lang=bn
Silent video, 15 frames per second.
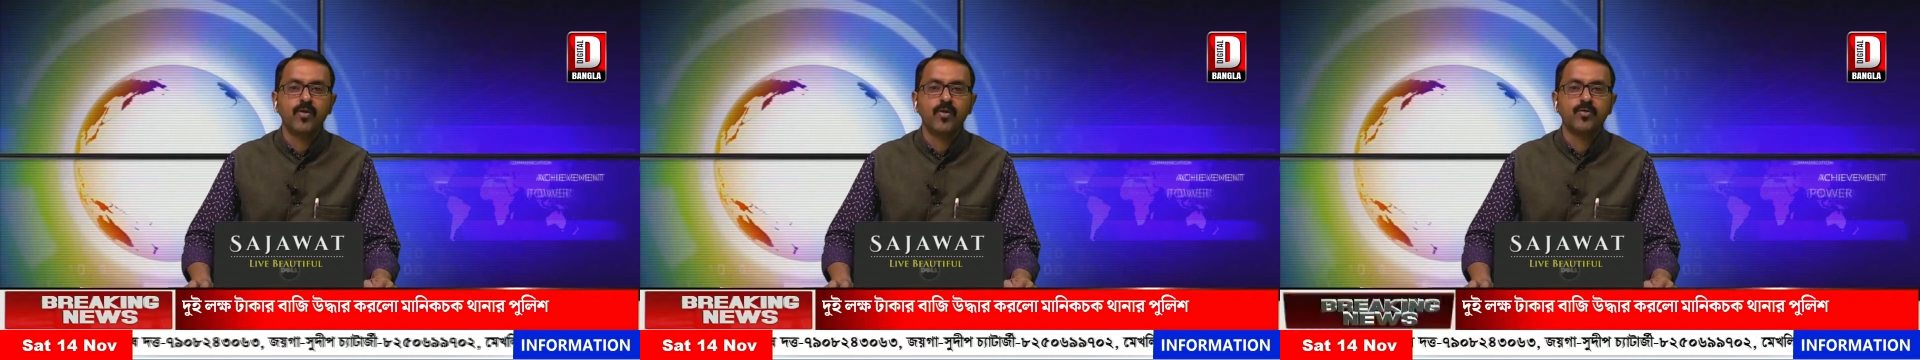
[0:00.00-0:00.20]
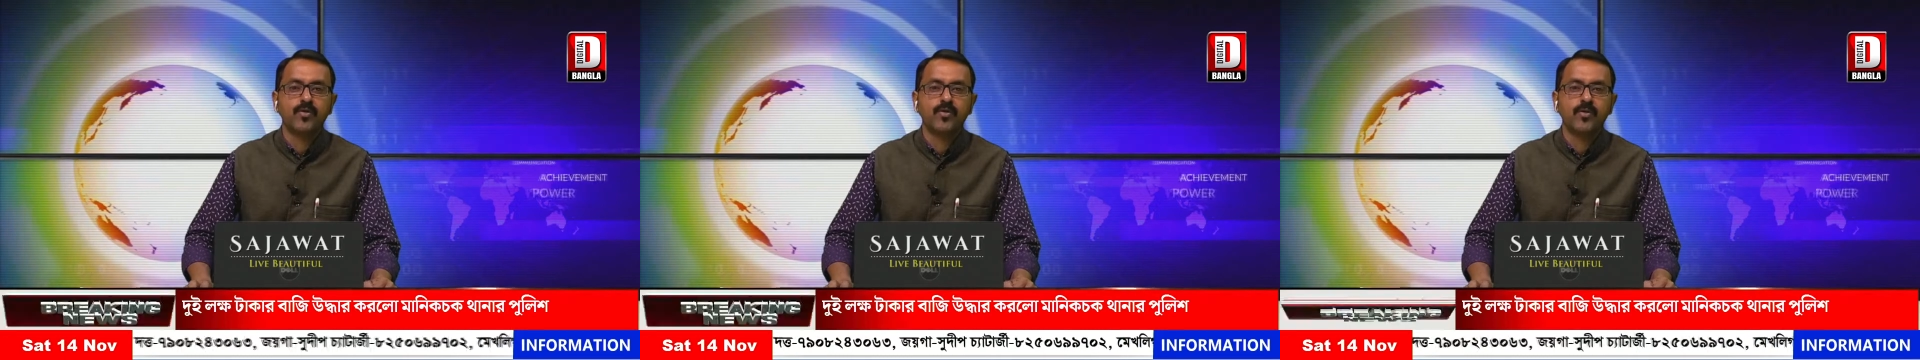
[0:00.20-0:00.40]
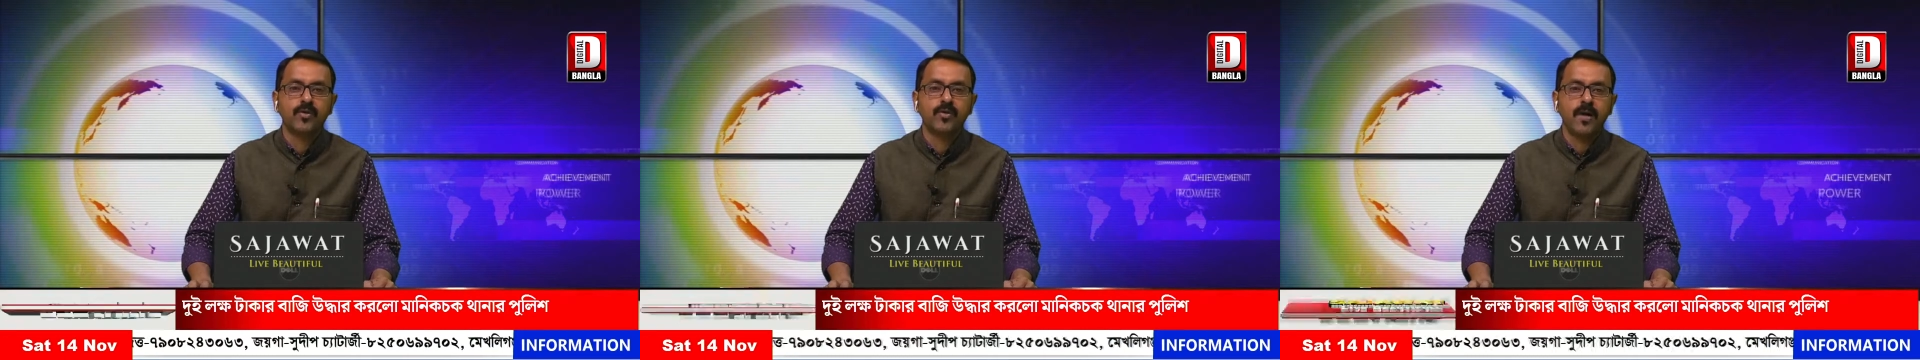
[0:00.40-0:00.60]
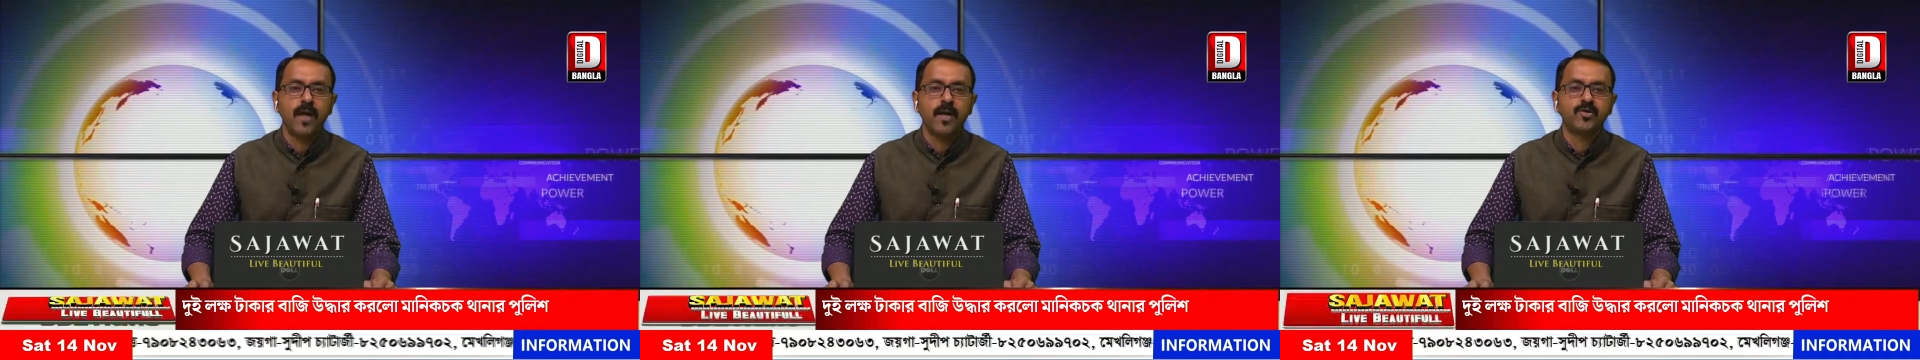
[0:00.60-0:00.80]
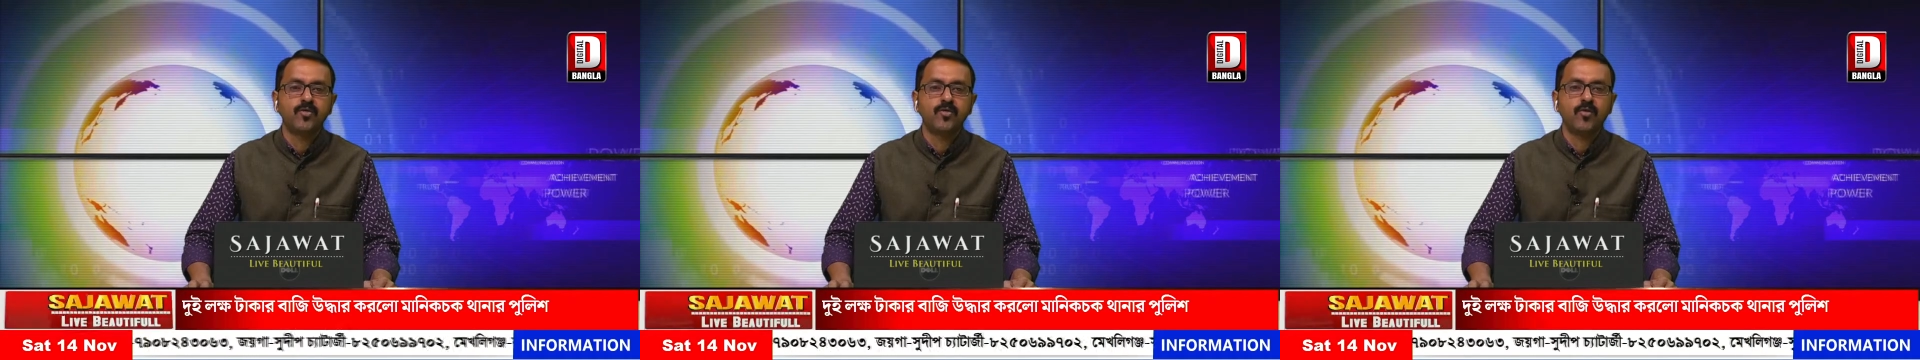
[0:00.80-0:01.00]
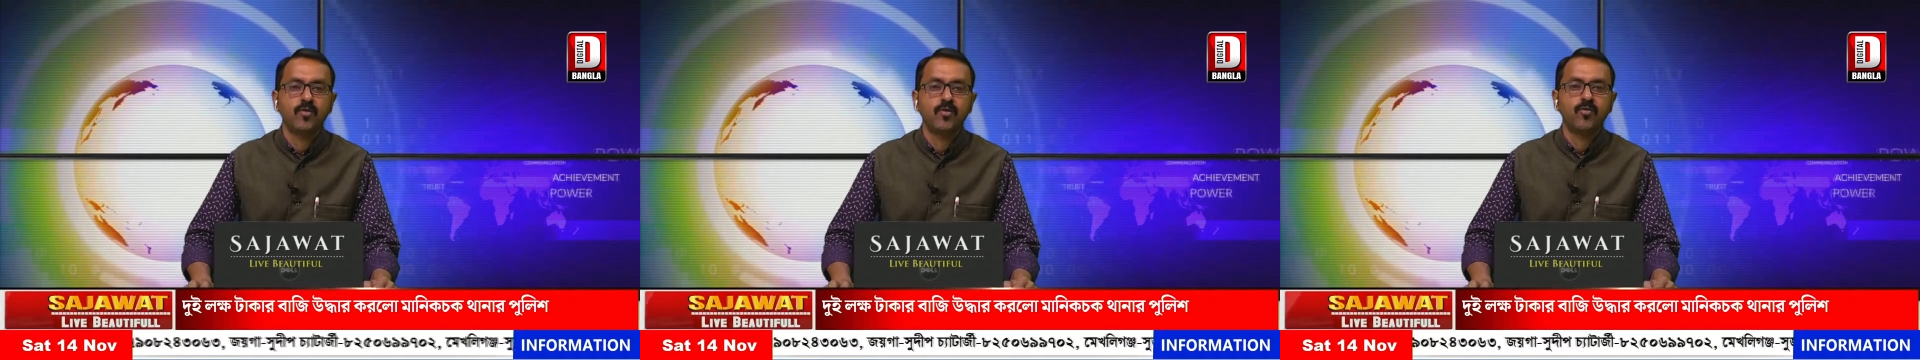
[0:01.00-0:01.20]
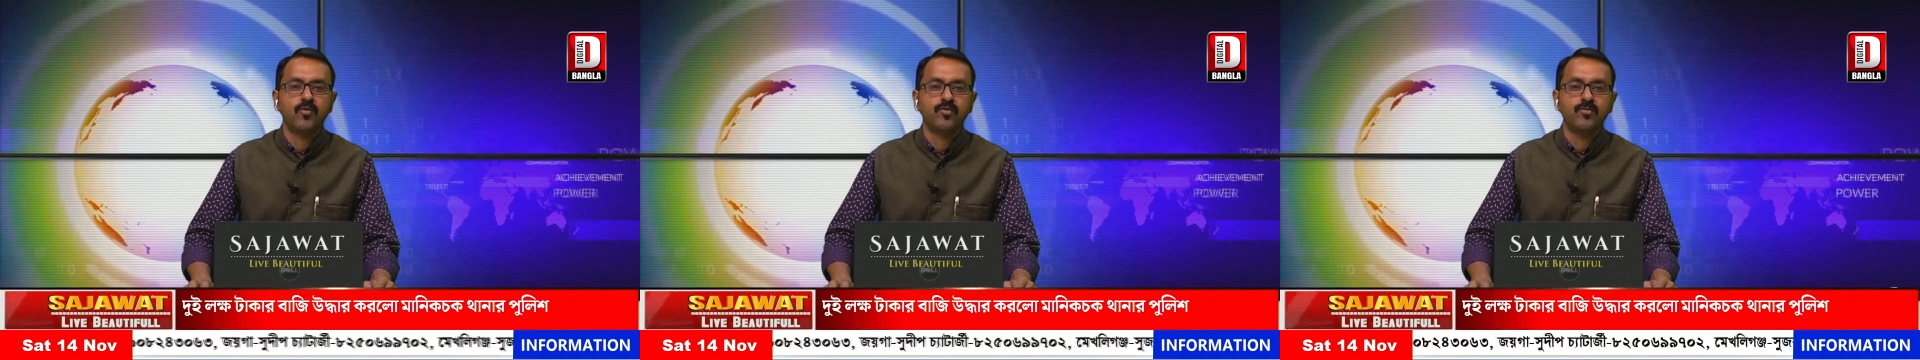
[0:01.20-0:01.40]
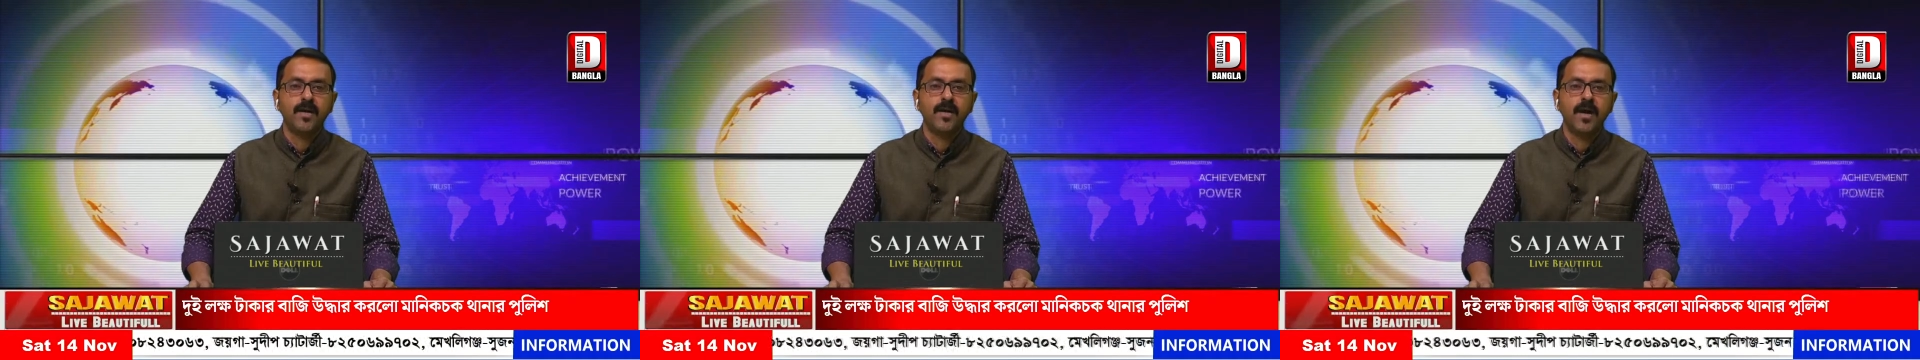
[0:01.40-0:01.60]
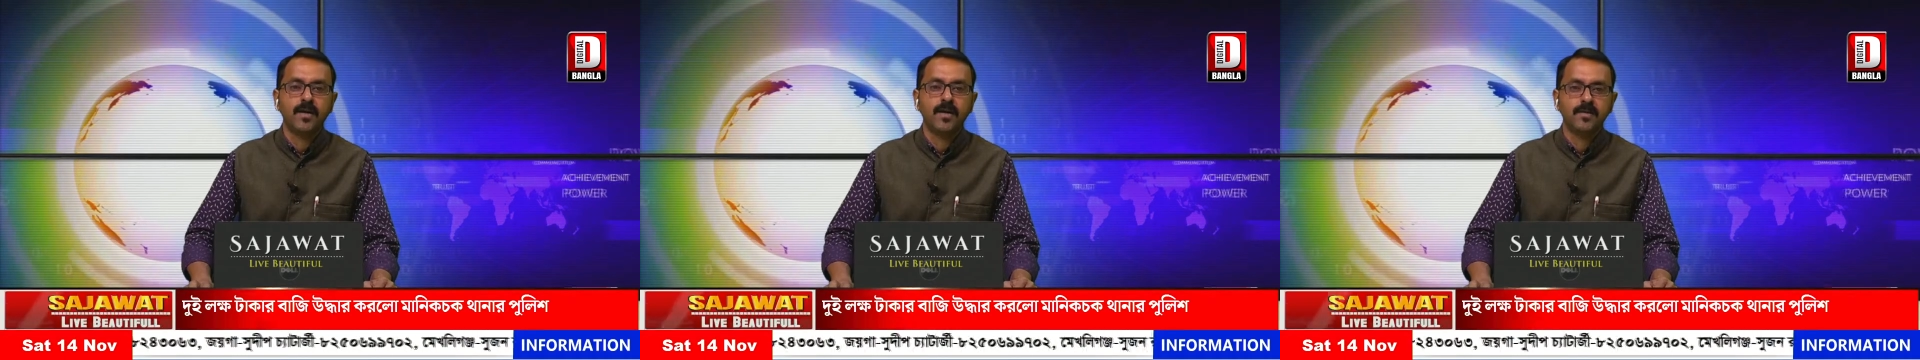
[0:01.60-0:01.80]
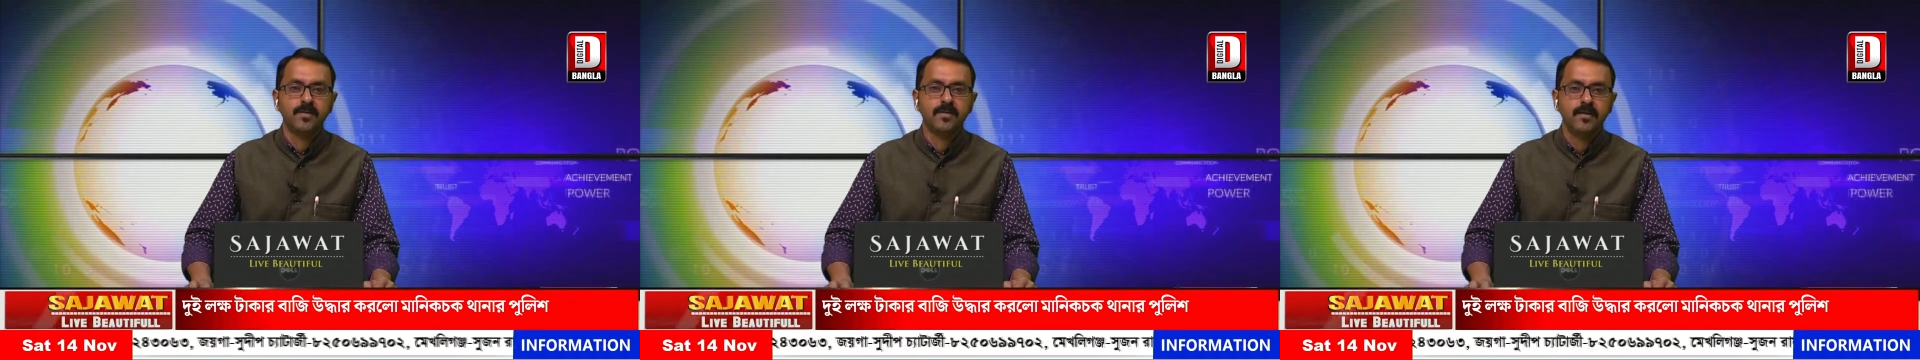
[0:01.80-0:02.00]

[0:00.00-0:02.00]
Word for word: হয়ে উঠল রাজনগরী কোচবিহার